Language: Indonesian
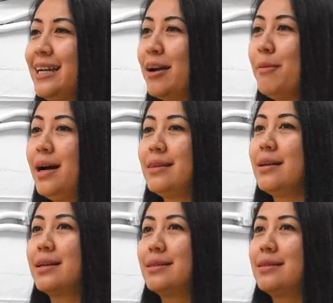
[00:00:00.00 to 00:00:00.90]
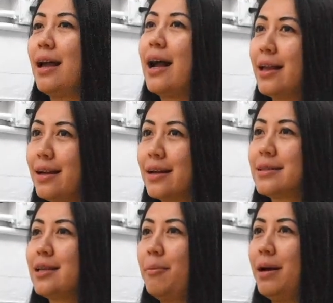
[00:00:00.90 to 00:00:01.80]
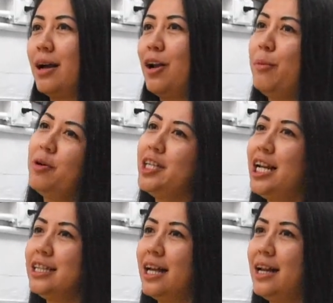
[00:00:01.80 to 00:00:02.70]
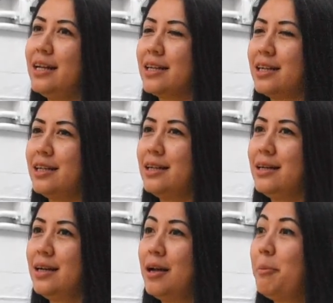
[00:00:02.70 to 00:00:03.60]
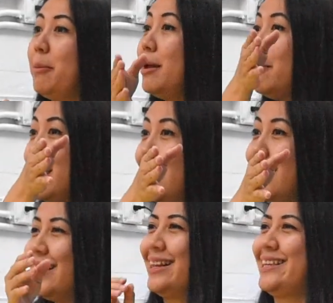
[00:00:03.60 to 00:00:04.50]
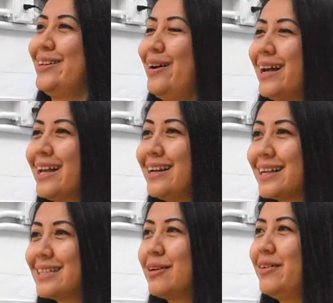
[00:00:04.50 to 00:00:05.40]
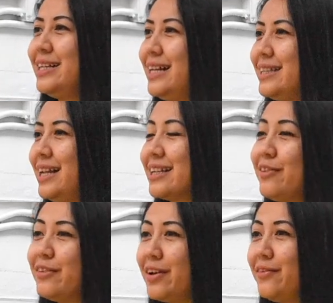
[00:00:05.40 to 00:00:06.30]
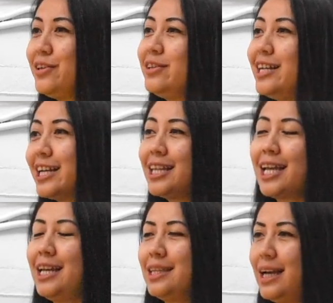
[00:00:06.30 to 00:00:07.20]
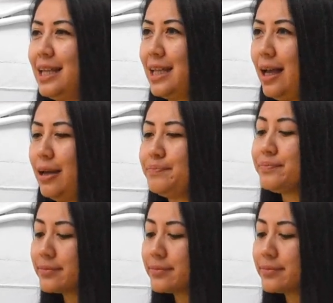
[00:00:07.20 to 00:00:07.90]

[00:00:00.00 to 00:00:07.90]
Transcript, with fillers: enak banget deket, agak deket sama kalau mau jalan-jalan ke PBB gitu, agak deket sama jalan-jalan ke Fifth Avenue. Jadi kita kayak di tengah-tengah.